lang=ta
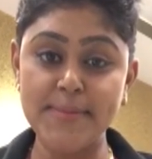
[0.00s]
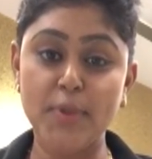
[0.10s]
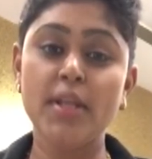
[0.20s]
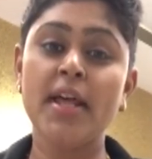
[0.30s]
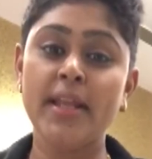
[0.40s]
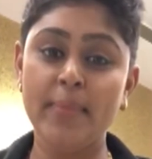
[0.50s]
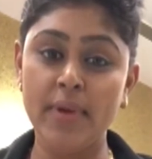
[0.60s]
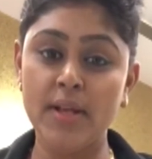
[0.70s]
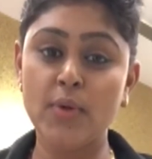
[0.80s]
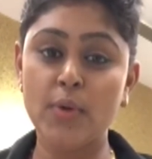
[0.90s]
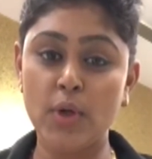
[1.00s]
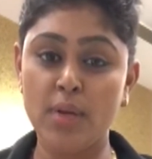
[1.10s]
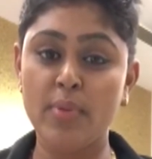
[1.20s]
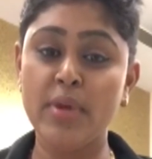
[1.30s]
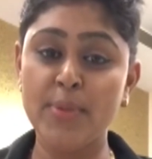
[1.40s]
பேசும்போது நிறைய பேருக்கு ஒரு
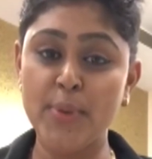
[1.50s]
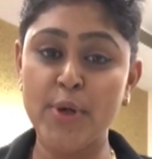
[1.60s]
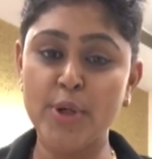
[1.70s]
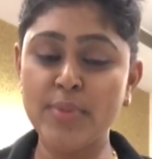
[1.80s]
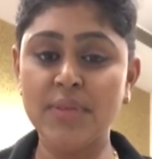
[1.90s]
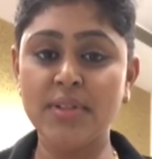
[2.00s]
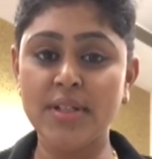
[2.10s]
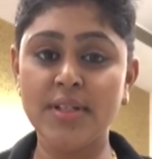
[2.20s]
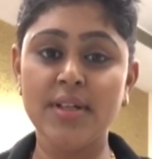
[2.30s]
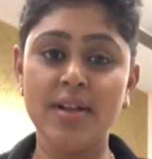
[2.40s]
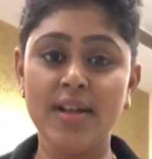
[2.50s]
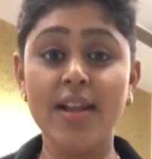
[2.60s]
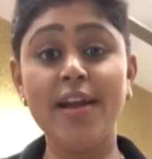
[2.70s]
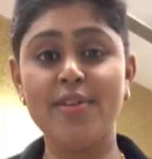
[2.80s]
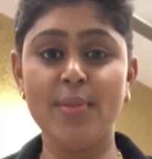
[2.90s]
குழப்பம் ஏற்பட்டிருக்கும் அது வந்துட்டு
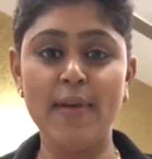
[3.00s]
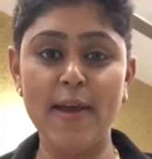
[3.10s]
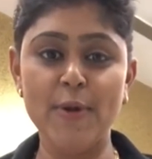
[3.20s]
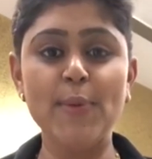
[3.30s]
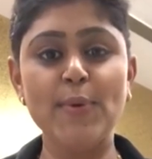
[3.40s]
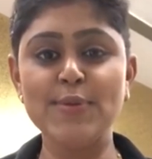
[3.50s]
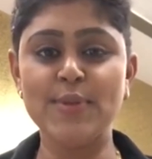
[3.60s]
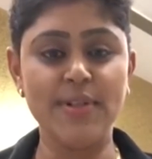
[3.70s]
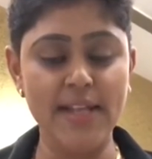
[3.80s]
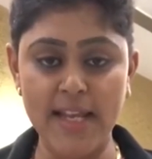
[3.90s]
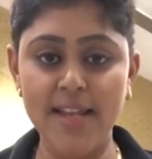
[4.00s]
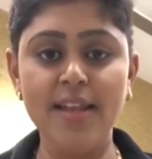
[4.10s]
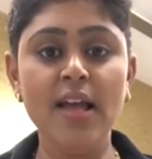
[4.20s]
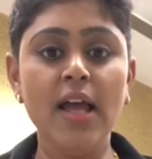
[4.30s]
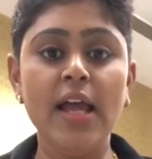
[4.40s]
இலங்கை தமிழாக இருக்குமோ சொல்லிட்டு
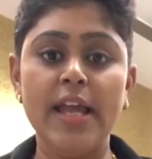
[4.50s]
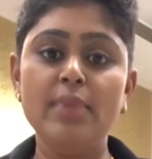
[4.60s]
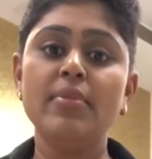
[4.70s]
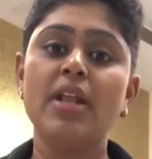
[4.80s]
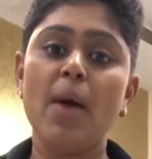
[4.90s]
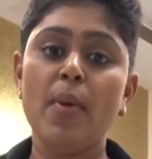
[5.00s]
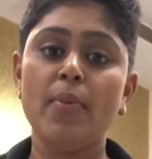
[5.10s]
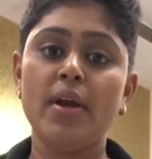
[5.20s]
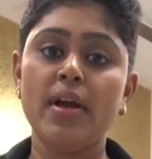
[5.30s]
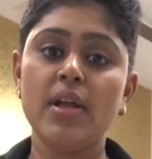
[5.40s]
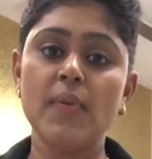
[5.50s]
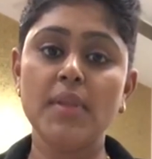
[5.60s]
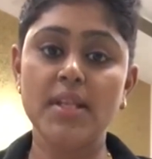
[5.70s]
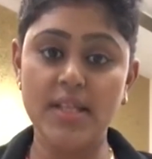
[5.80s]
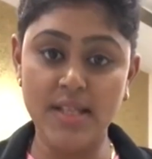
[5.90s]
இல்லை இன்னும் கிராமப்புறங்கள்
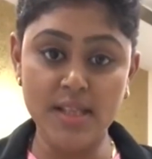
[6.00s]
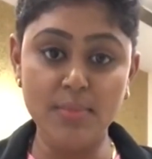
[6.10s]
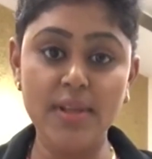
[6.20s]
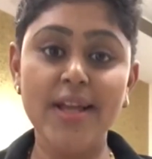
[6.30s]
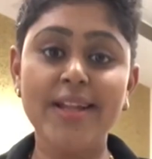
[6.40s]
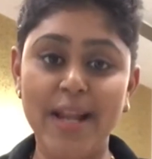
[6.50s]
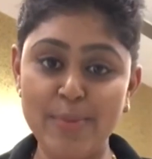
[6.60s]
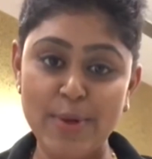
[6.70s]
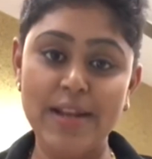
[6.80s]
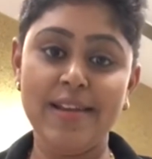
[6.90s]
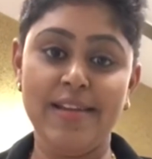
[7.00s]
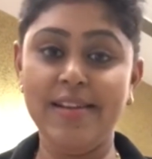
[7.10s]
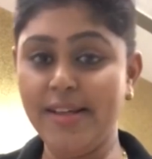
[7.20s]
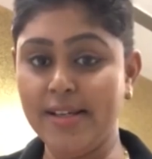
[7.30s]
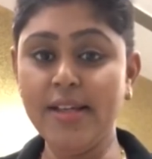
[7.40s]
வந்துட்டு இந்த தமிழ் தான் நடைமுறையில்
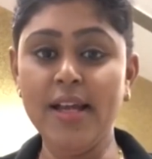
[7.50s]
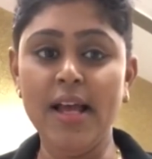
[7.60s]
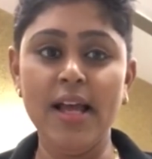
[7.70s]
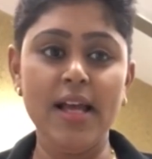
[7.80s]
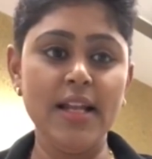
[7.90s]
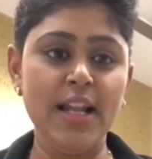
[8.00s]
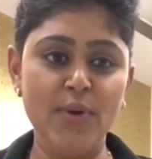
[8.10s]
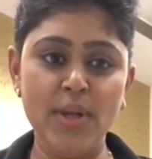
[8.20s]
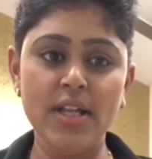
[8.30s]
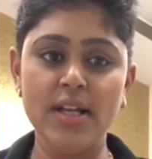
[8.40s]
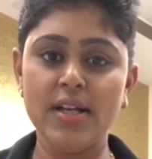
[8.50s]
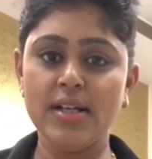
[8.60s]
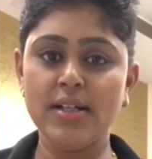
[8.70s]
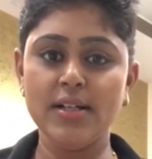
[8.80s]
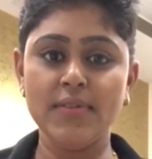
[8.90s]
இருக்குது அண்ட் என்னுடைய
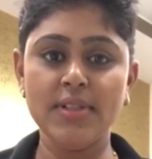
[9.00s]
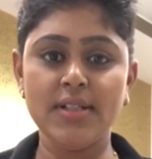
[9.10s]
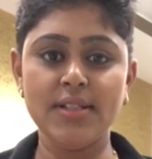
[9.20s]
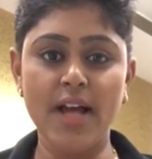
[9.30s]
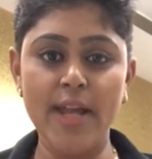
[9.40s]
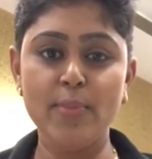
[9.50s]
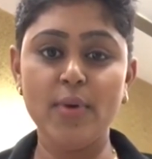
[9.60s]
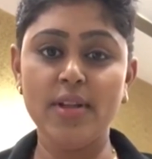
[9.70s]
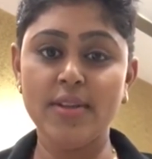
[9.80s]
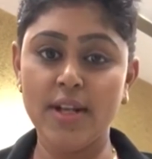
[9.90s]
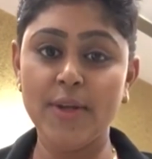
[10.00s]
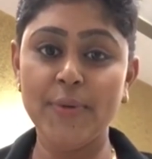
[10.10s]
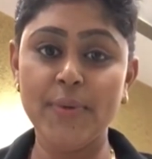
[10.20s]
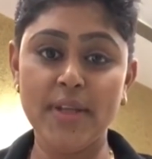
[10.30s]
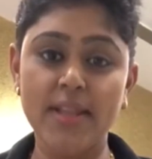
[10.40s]
வந்துட்டு தாய்மொழி
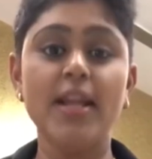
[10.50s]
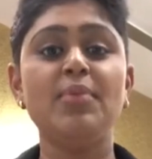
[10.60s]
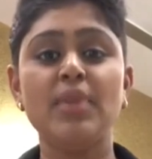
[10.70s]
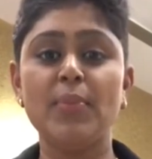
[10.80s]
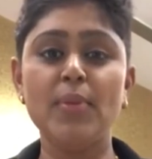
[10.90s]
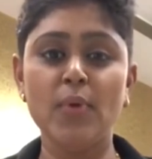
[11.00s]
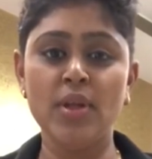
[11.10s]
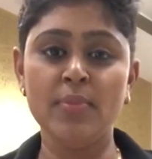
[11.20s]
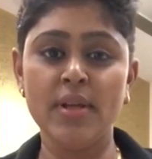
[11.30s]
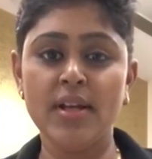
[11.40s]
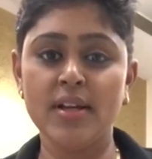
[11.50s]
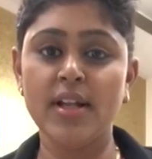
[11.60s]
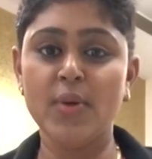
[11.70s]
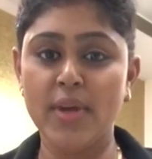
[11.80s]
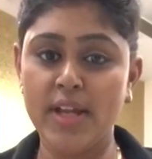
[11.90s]
தெலுங்கு இருந்தாலும் தமிழ் மொழி மீதான
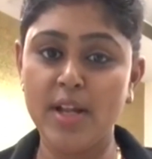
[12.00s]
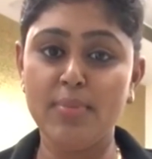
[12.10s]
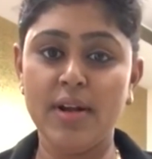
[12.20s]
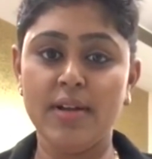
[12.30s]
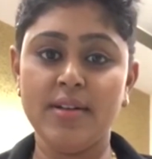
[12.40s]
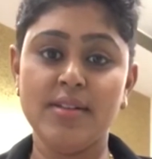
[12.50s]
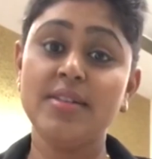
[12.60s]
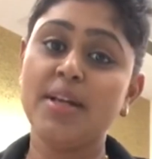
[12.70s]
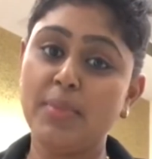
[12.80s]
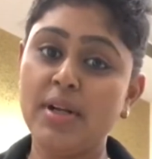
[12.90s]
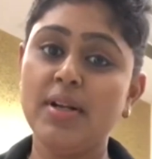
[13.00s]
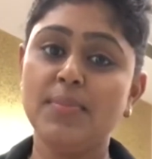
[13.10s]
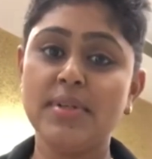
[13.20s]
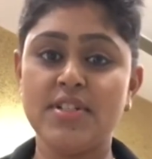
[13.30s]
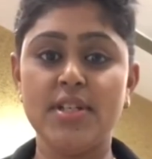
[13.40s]
என்னுடைய ஈடுபாடுங்கிறது தமிழ்
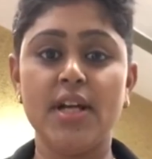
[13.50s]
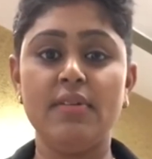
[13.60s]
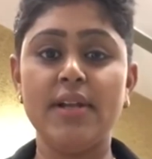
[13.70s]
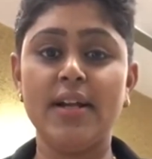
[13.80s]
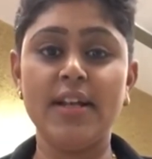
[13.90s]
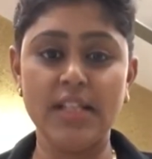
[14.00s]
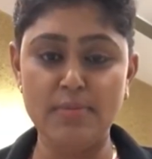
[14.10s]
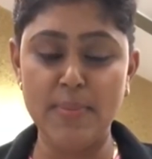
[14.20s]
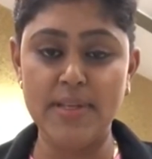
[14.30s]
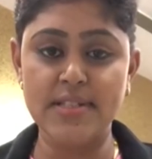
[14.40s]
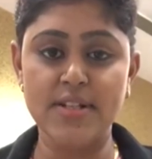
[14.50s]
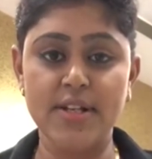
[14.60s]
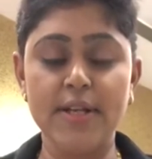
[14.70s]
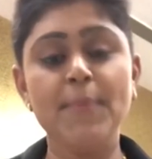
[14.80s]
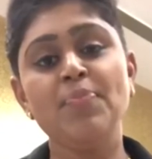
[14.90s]
பற்றிய கவிதைகள் அதிகமாக பேசிகிட்டு
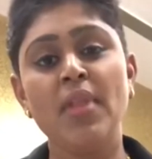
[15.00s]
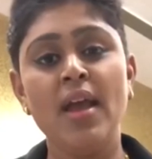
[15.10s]
இருக்கேன்